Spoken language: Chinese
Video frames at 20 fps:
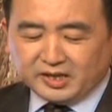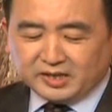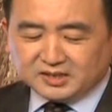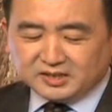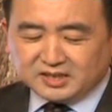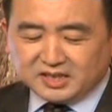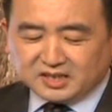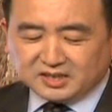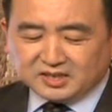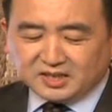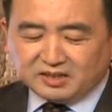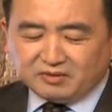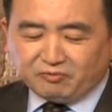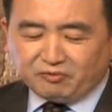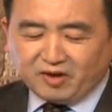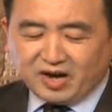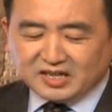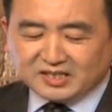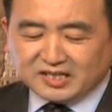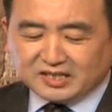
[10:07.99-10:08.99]
向前
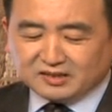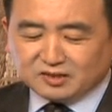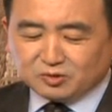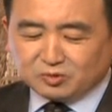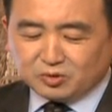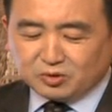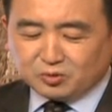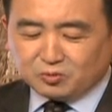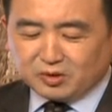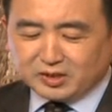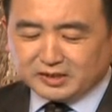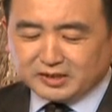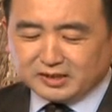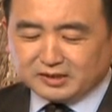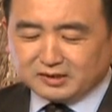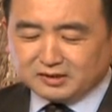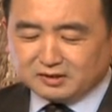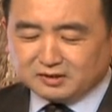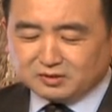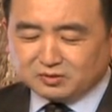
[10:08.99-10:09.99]
发展的最关
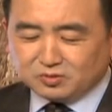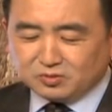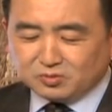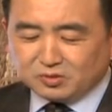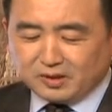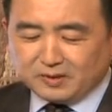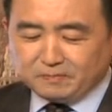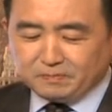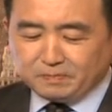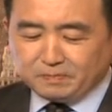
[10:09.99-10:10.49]
键的因素了。